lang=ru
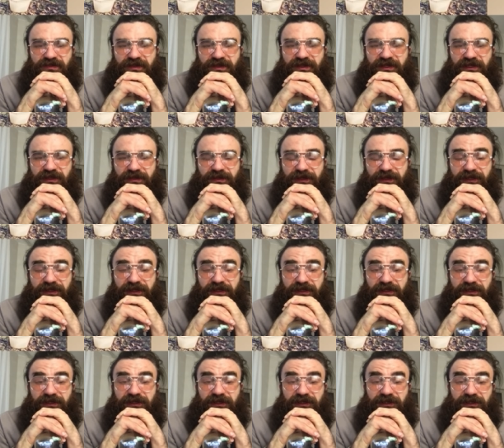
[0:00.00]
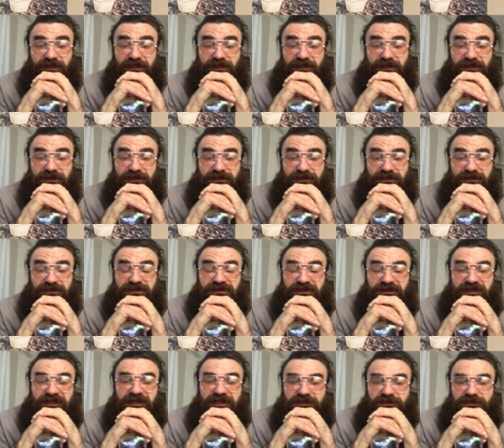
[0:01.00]
милая моя?
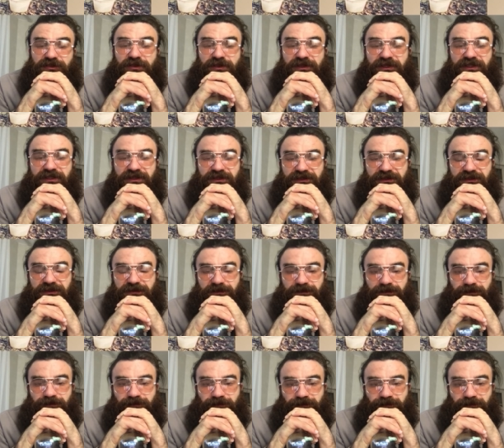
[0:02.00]
Страдаешь только ты.